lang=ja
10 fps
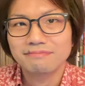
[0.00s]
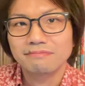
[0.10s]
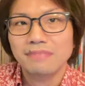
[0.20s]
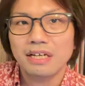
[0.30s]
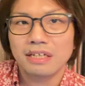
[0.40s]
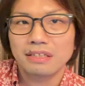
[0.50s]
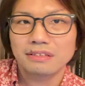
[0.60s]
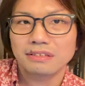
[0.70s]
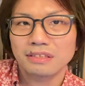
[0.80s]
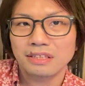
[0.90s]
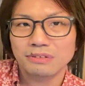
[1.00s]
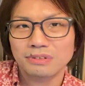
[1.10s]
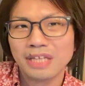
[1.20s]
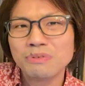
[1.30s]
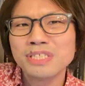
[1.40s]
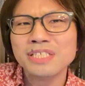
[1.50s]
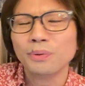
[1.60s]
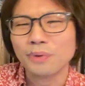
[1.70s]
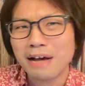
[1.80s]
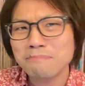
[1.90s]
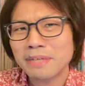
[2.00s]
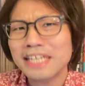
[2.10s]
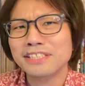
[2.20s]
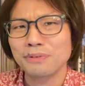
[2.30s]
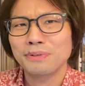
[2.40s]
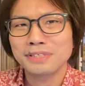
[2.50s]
まあ、あの楽しいことあんまないですよ、